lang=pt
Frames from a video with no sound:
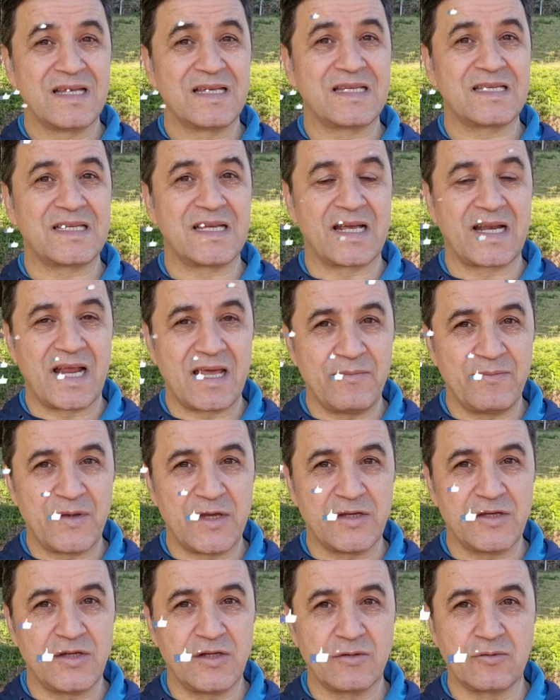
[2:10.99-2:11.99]
Será
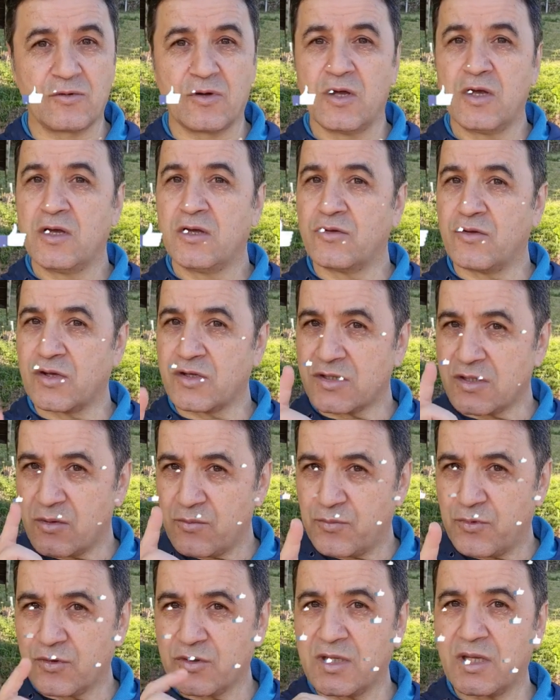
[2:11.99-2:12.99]
impedido? Nós
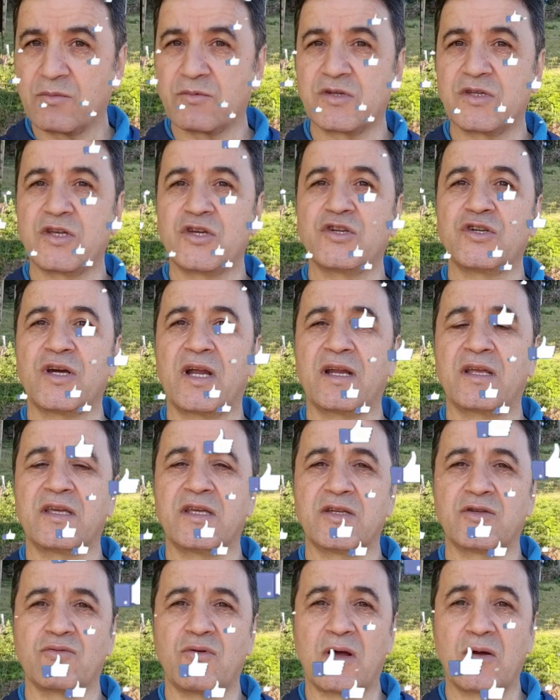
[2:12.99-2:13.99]
não podemos deixar
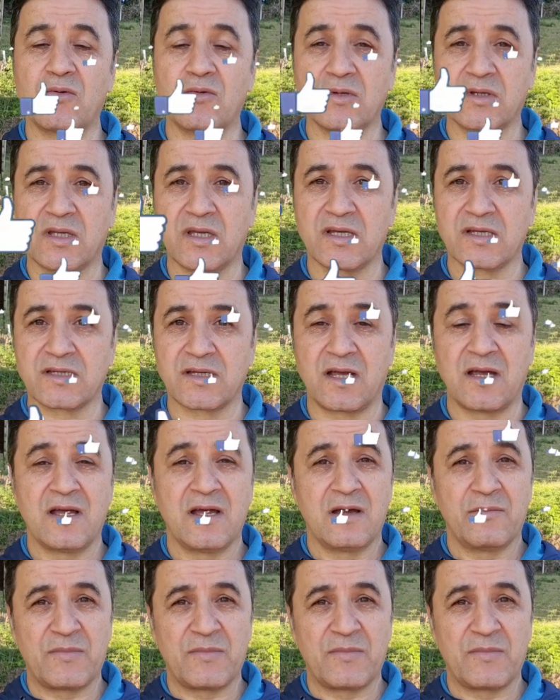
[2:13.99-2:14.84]
que isso aconteça,